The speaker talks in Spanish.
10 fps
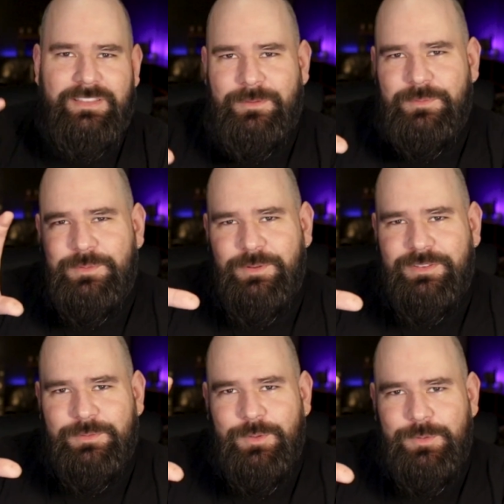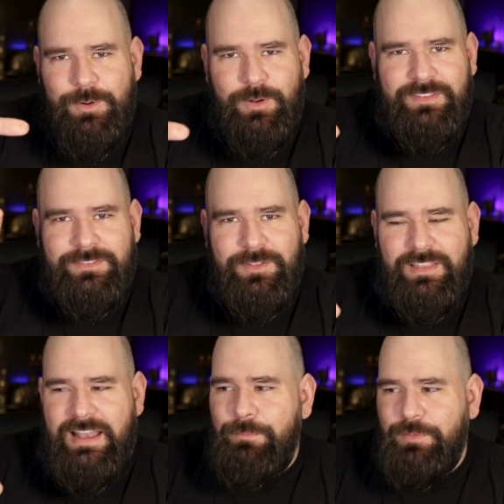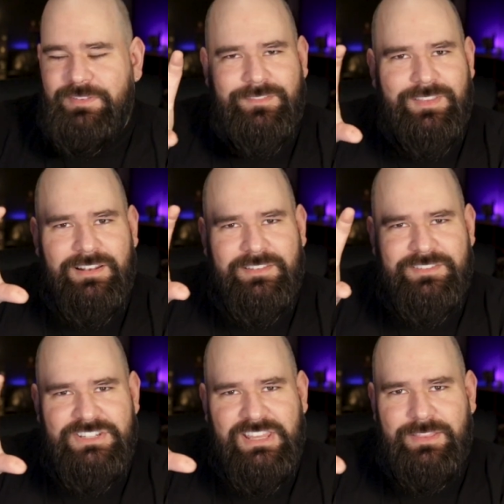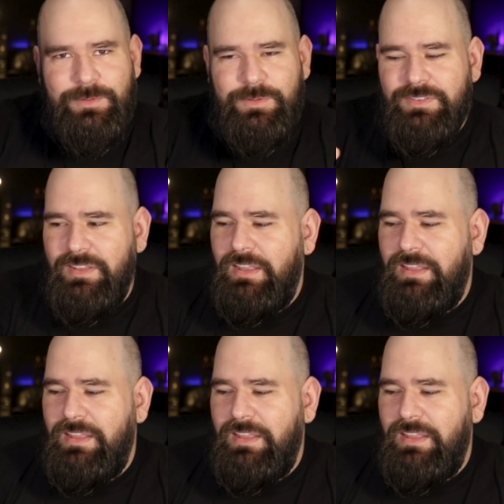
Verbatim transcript: Y tenemos uno de esos controles, ¿no? Del Apple TV, los chiquitos.